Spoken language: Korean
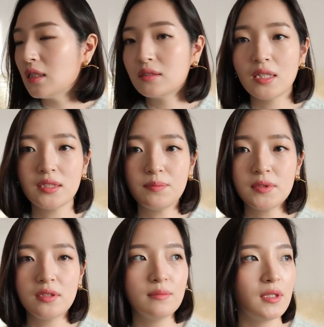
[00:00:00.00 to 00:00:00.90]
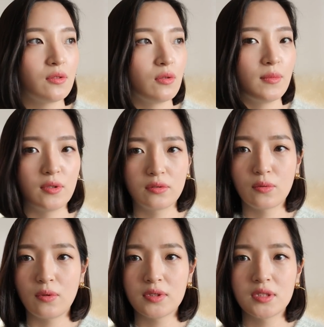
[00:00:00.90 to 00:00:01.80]
사십칠만
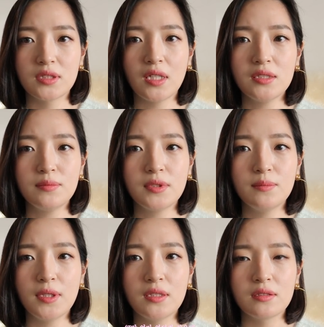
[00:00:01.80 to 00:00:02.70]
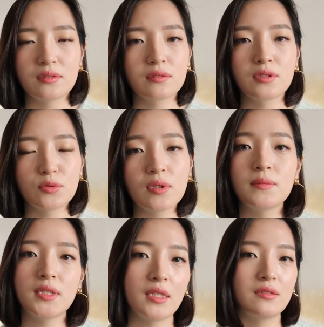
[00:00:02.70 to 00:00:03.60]
얼마였던 것 같은데 사십칠만
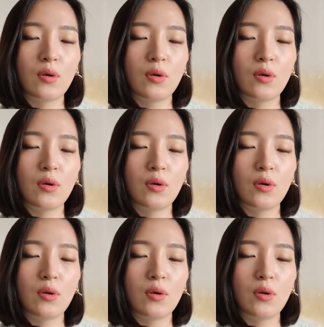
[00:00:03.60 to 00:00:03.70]
죄송합니다.